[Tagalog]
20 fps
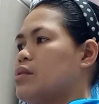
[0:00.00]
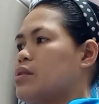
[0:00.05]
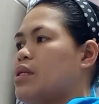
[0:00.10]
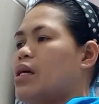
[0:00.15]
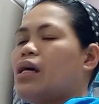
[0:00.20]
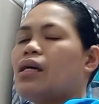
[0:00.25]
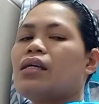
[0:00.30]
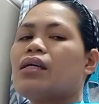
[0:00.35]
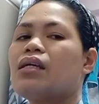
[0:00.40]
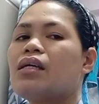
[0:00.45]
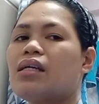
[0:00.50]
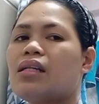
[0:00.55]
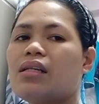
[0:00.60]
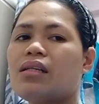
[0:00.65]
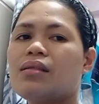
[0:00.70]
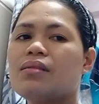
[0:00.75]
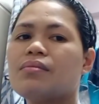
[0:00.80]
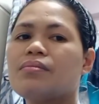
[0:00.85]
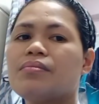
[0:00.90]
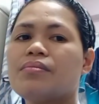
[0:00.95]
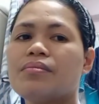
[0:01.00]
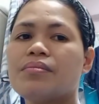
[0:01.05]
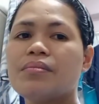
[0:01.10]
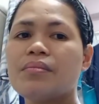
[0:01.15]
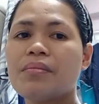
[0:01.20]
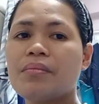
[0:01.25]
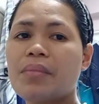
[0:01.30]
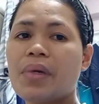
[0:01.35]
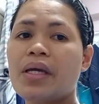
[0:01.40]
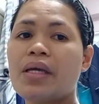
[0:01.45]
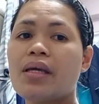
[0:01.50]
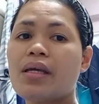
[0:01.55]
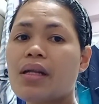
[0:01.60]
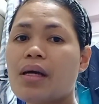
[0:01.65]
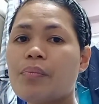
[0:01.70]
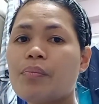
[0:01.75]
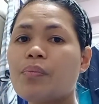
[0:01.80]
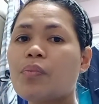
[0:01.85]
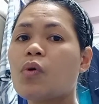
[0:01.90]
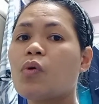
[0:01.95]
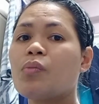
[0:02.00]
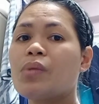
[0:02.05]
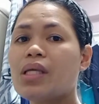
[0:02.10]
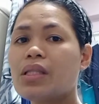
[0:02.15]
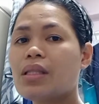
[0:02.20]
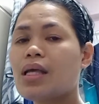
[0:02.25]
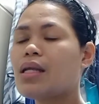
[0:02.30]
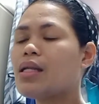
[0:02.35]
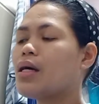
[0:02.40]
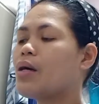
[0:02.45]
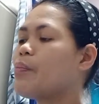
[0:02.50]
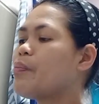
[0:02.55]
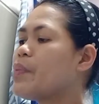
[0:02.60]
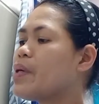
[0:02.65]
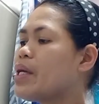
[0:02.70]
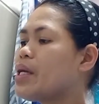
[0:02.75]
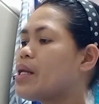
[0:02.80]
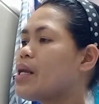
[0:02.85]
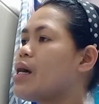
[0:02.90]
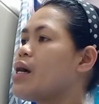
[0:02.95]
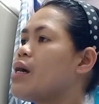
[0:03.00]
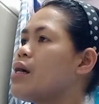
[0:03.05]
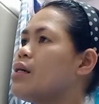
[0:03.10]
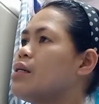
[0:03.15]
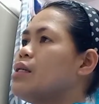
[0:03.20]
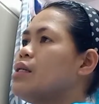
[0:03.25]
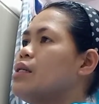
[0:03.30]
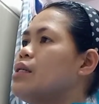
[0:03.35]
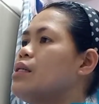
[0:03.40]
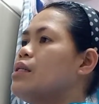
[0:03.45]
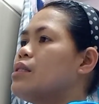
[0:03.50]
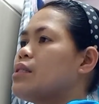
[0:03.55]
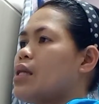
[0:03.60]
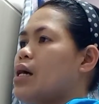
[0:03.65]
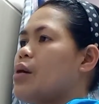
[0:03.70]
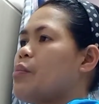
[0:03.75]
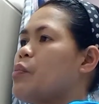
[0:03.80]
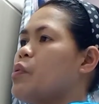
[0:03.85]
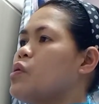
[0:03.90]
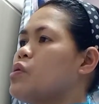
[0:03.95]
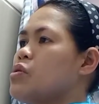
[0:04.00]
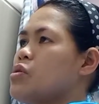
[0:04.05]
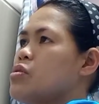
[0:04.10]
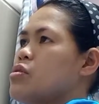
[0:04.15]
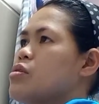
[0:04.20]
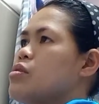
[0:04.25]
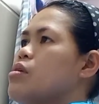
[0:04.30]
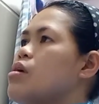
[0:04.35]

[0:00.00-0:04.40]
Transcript: Dahil mahirap kumita ng pira. Tapos,